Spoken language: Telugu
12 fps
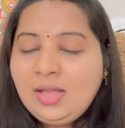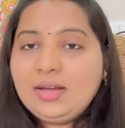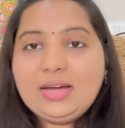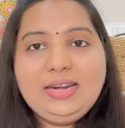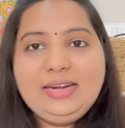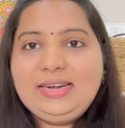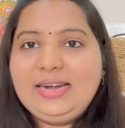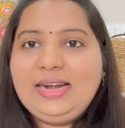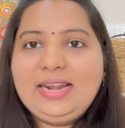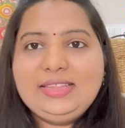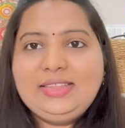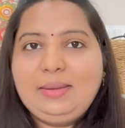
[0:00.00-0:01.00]
కానీ
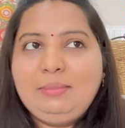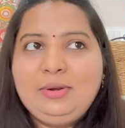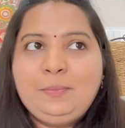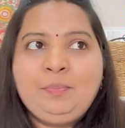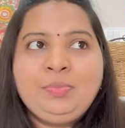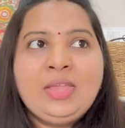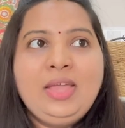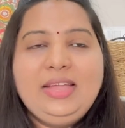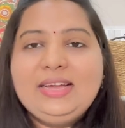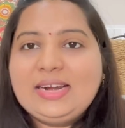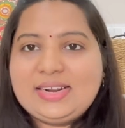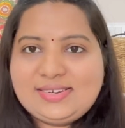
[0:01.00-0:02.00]
ట్రెండ్ అయితే ఐ మీన్
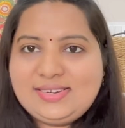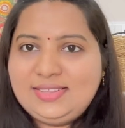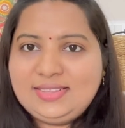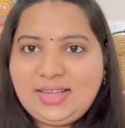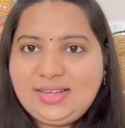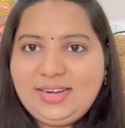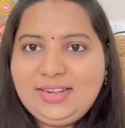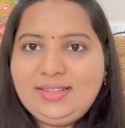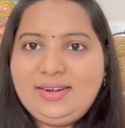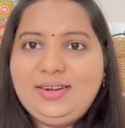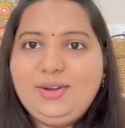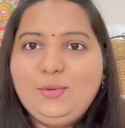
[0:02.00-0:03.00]
ఇంకా రష్ అయితే
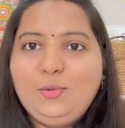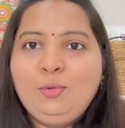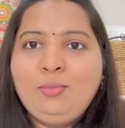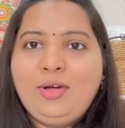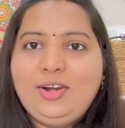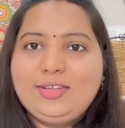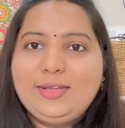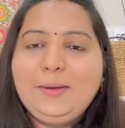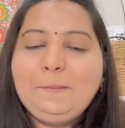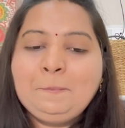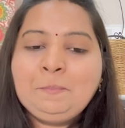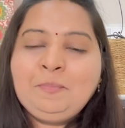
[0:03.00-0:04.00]
తగ్గలేదండి లులు మాల్కి
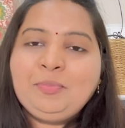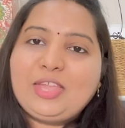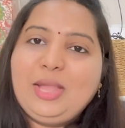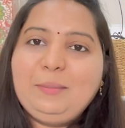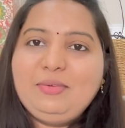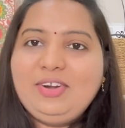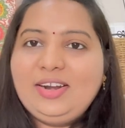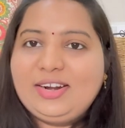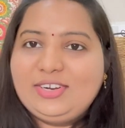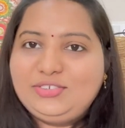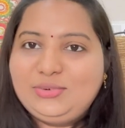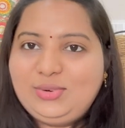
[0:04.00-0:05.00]
ఎప్పుడు వెళ్ళినా
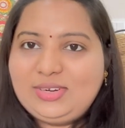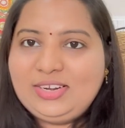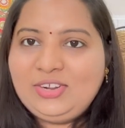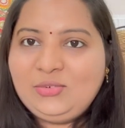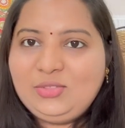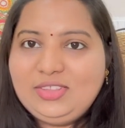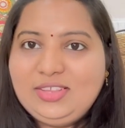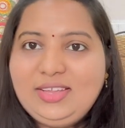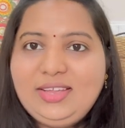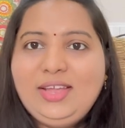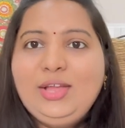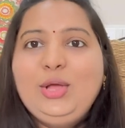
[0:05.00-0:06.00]
రష్ ఉంటానే ఉంది
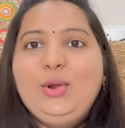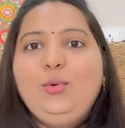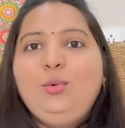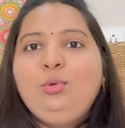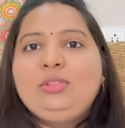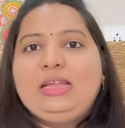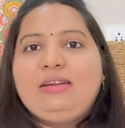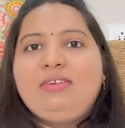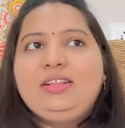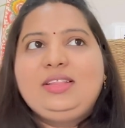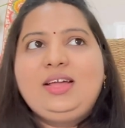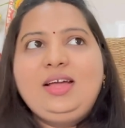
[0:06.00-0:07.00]
లులు
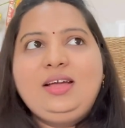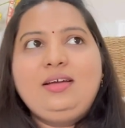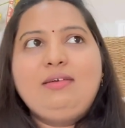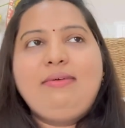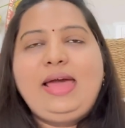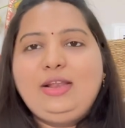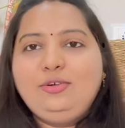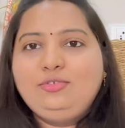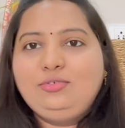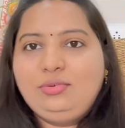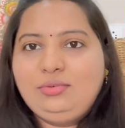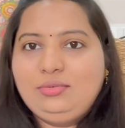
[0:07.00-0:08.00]
తర్వాత వాల్యూ
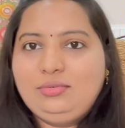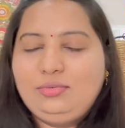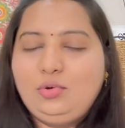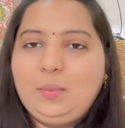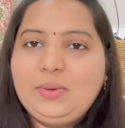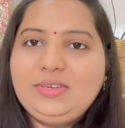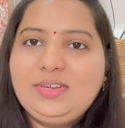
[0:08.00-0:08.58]
జోన్ ఓపెన్